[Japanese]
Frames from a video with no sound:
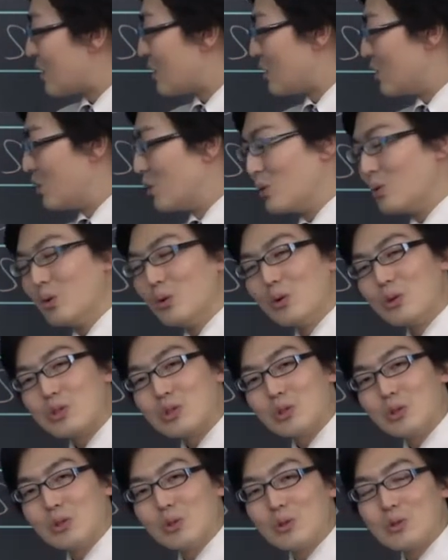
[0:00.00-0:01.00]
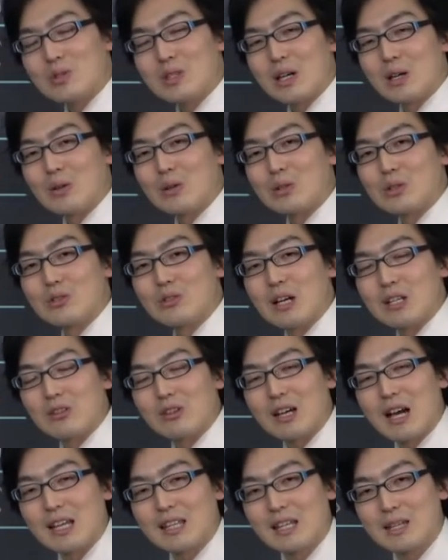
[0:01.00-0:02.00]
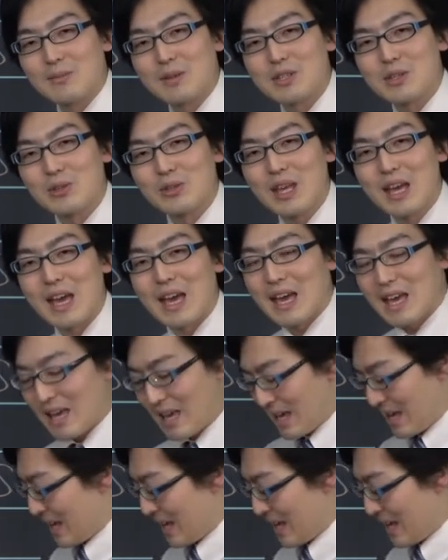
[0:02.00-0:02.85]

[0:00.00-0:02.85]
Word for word: 濃硝酸を加えと書いてありますよね。